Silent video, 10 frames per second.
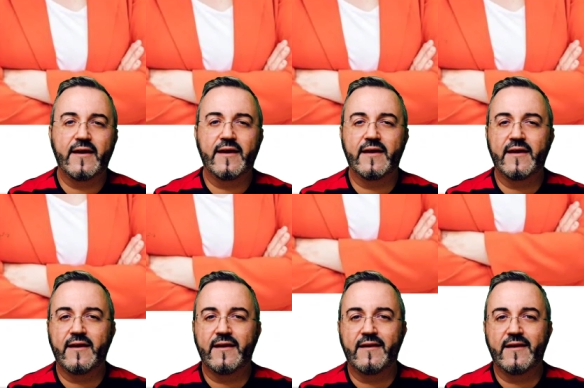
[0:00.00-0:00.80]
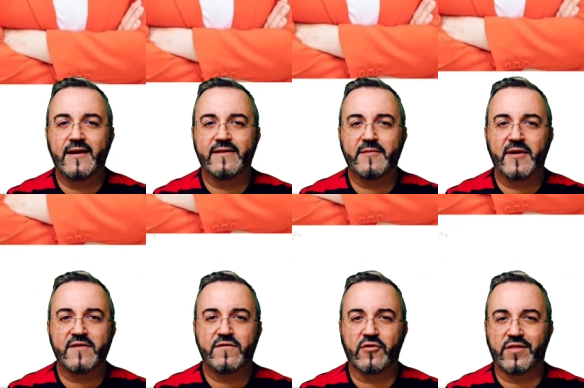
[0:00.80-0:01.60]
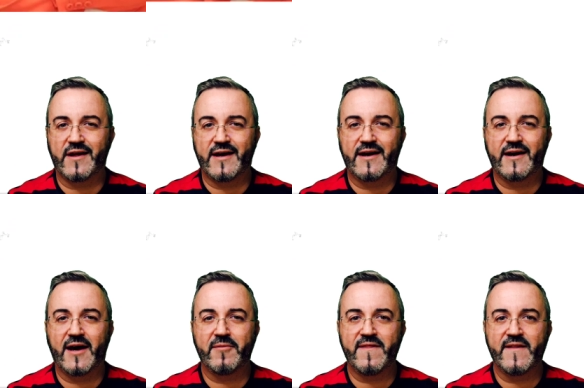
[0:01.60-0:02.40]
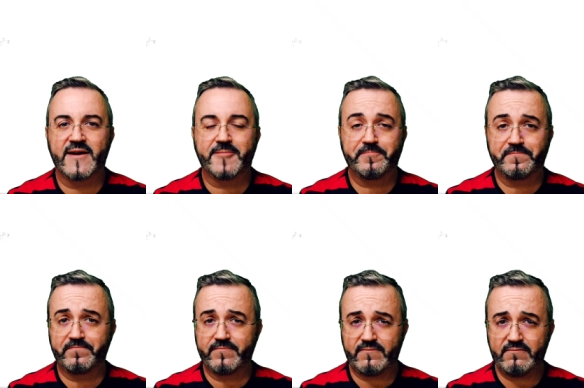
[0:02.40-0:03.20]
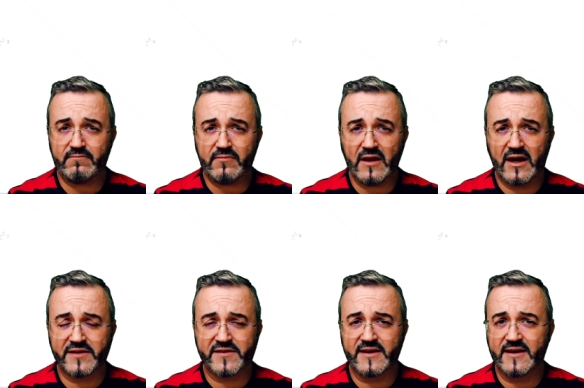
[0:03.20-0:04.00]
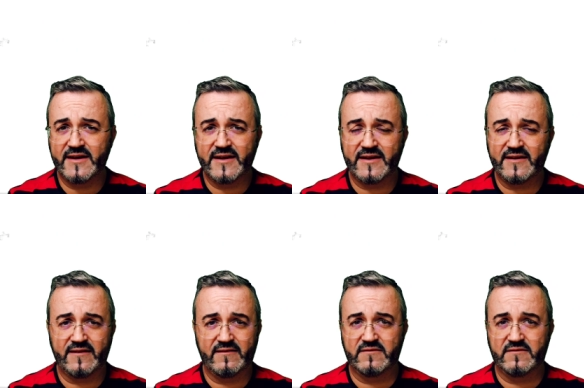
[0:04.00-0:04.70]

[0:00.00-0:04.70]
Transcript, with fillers: el, tema de forzar a vender. Así que